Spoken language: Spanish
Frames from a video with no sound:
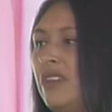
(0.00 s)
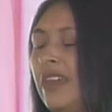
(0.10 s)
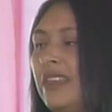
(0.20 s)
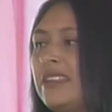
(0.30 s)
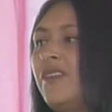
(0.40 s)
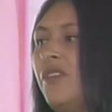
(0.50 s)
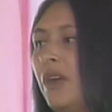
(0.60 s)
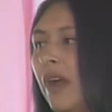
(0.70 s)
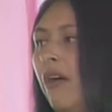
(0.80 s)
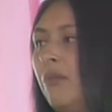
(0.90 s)
Y ella se
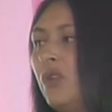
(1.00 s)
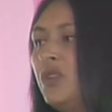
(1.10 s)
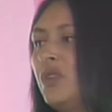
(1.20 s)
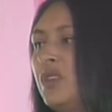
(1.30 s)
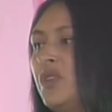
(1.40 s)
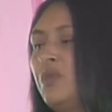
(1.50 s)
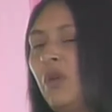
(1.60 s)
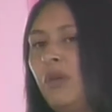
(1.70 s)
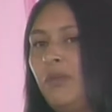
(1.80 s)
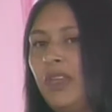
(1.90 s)
enfocaba mucho en sus
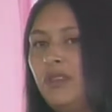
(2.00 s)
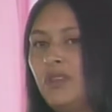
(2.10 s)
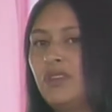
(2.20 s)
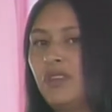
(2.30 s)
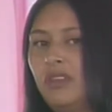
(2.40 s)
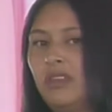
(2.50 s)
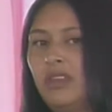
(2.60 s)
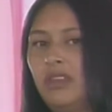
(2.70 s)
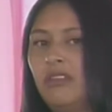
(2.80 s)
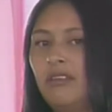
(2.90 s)
movimientos
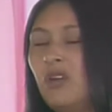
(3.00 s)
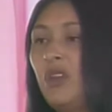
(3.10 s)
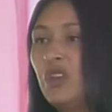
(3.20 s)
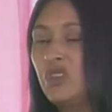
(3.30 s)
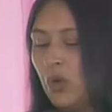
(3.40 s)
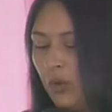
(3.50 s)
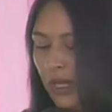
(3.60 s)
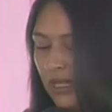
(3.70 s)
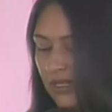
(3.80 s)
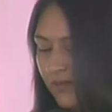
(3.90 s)
con los jóvenes.